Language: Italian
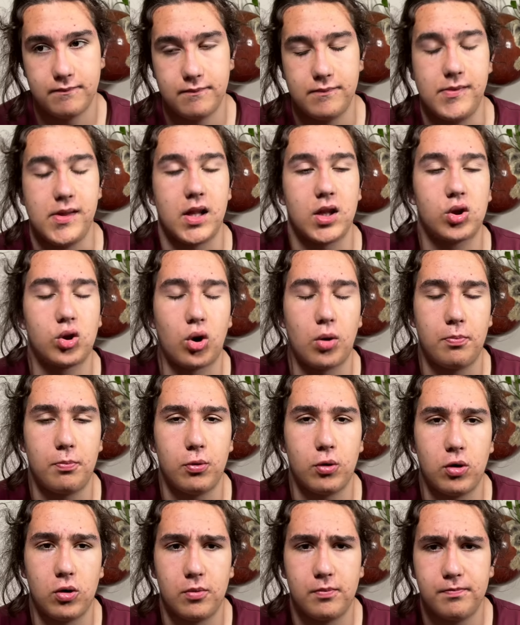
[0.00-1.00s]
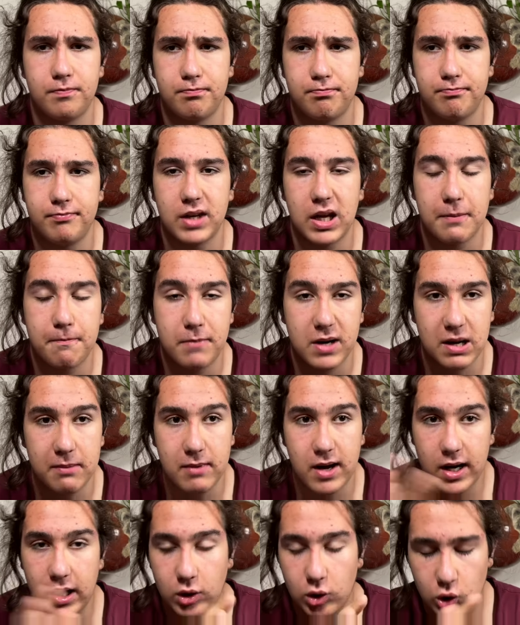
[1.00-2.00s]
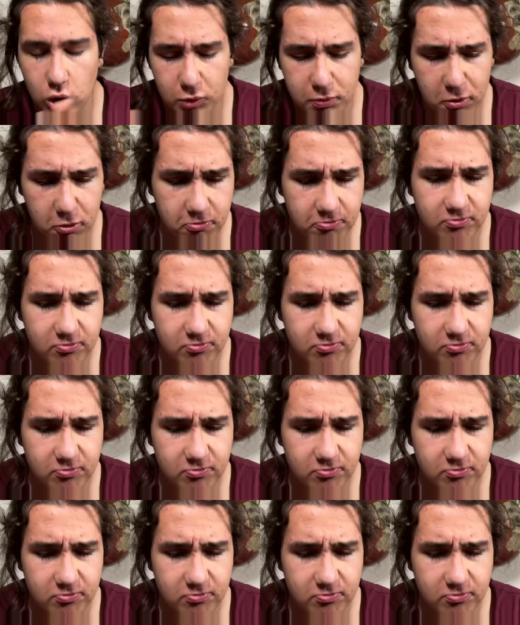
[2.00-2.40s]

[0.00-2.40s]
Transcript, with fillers: né troppo né prima né dopo.